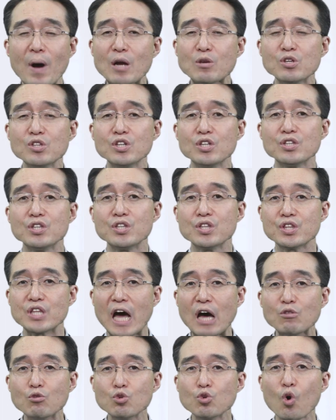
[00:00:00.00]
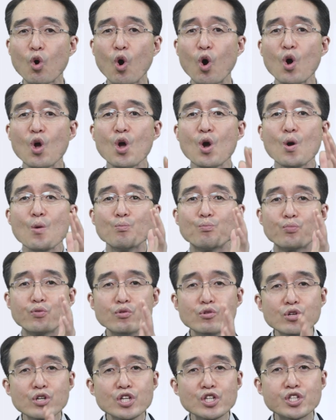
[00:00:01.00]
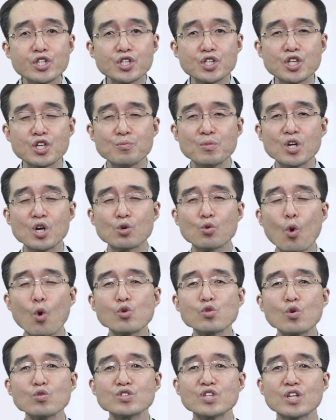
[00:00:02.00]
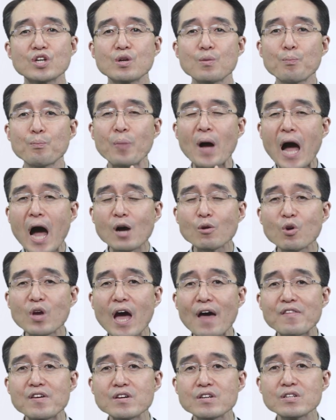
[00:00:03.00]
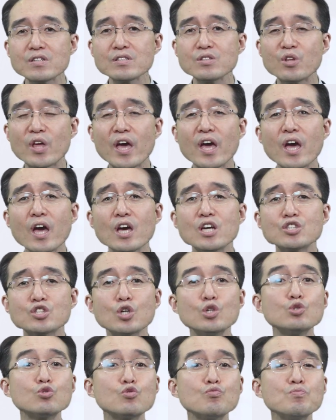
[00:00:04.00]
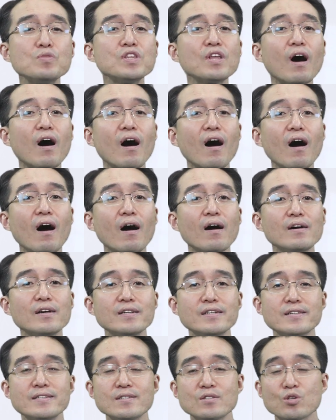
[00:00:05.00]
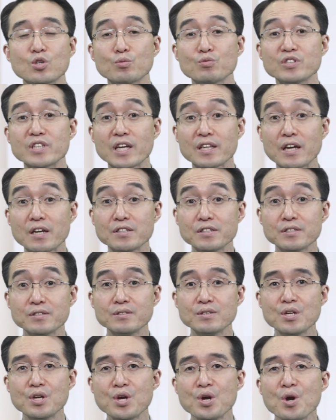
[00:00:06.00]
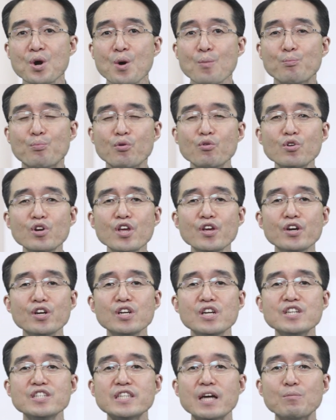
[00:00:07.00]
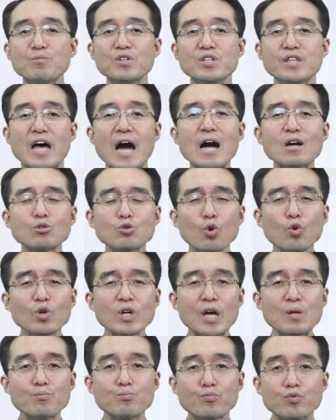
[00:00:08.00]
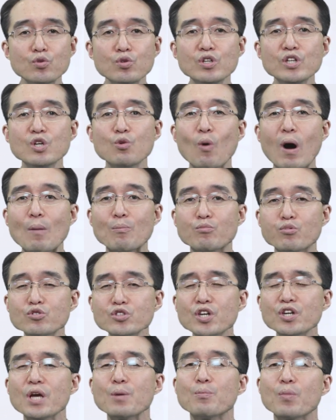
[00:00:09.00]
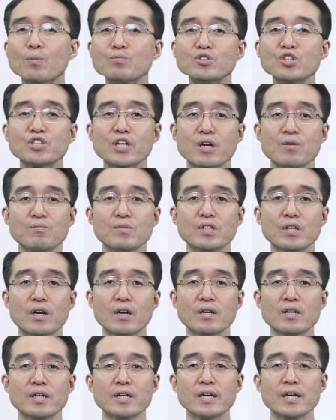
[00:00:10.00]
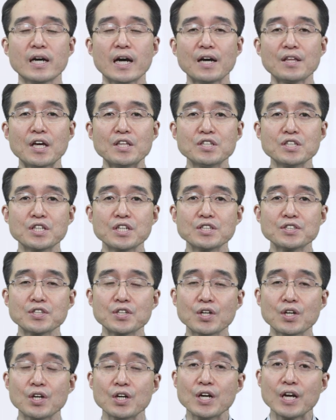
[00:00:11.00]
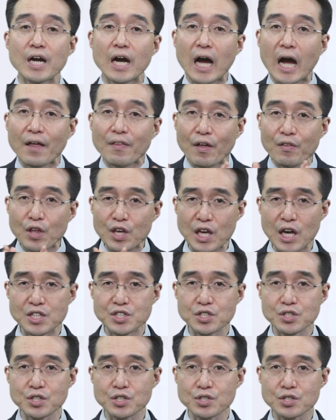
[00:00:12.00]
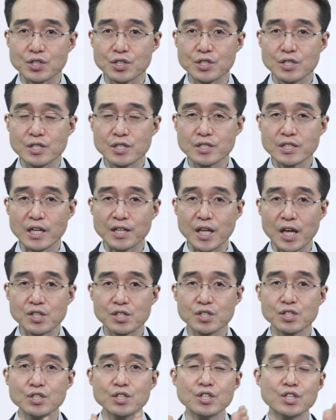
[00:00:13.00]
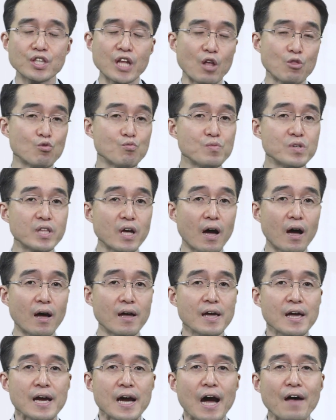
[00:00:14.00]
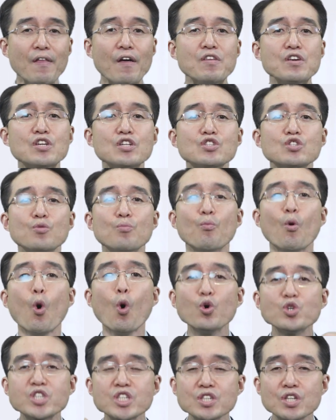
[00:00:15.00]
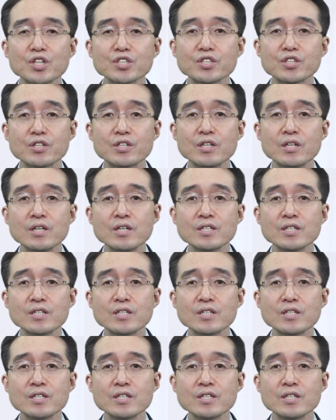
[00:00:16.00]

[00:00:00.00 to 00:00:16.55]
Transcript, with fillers: 마귀는 나누고 분리시키며 공동체를 파괴하는 데 선수입니다. 여러분, 사단은 분리를 일삼는 악독한 분리와 분열의 범죄자입니다. 하나님께서 하나 되게 하신 것을 사단은 나눕니다. 하나님께서 모으신 것을